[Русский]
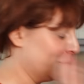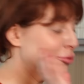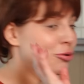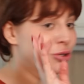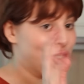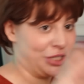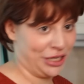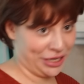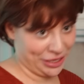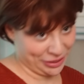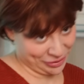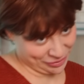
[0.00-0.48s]

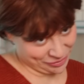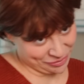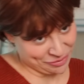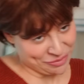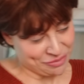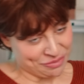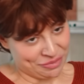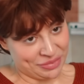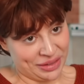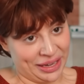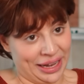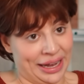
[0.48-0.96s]
слушай,
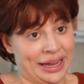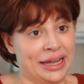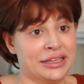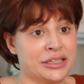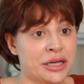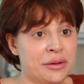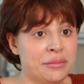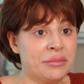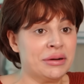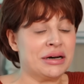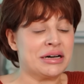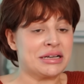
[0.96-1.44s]
я
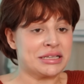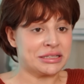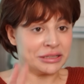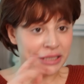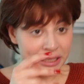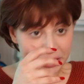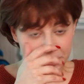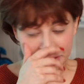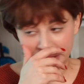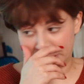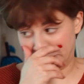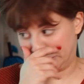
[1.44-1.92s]
там э, с
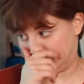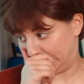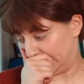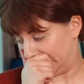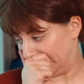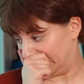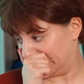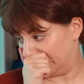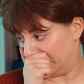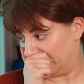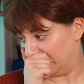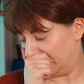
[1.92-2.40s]
Танькой
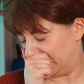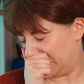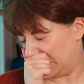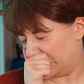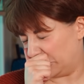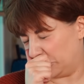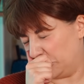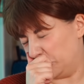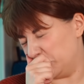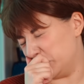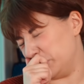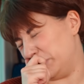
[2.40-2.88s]
этой, о,
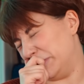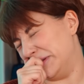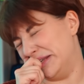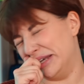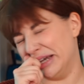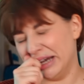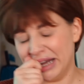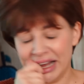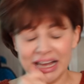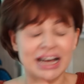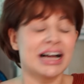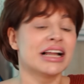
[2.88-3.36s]
какой
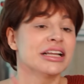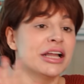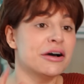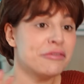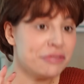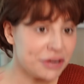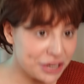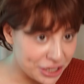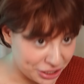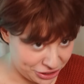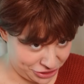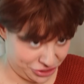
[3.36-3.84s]
господи,
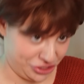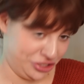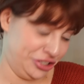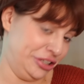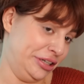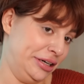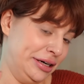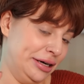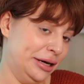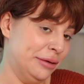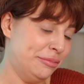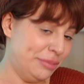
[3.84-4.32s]

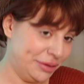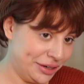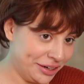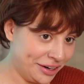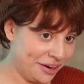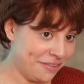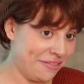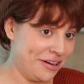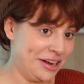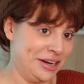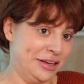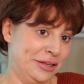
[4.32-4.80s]
Лавренченко
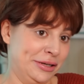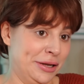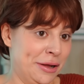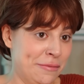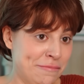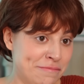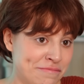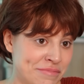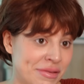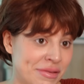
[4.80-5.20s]
переговорила.